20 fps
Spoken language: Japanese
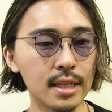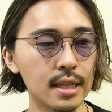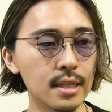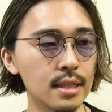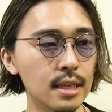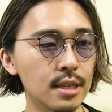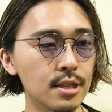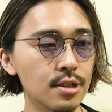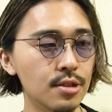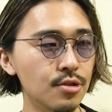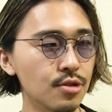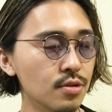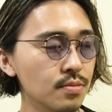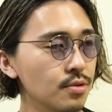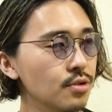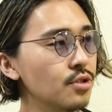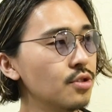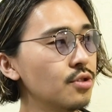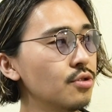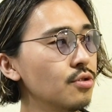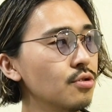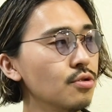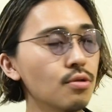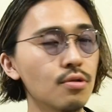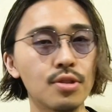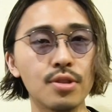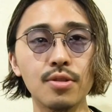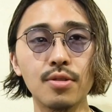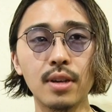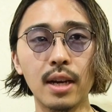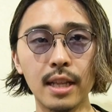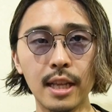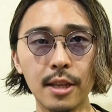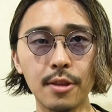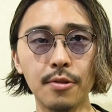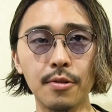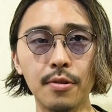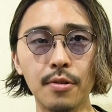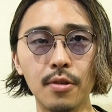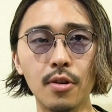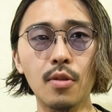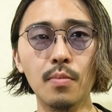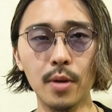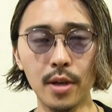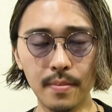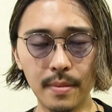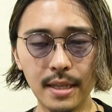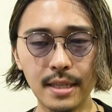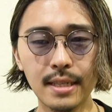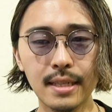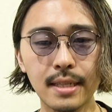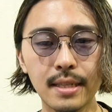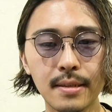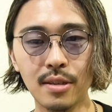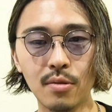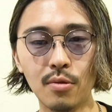全然十分通用するかなと思います。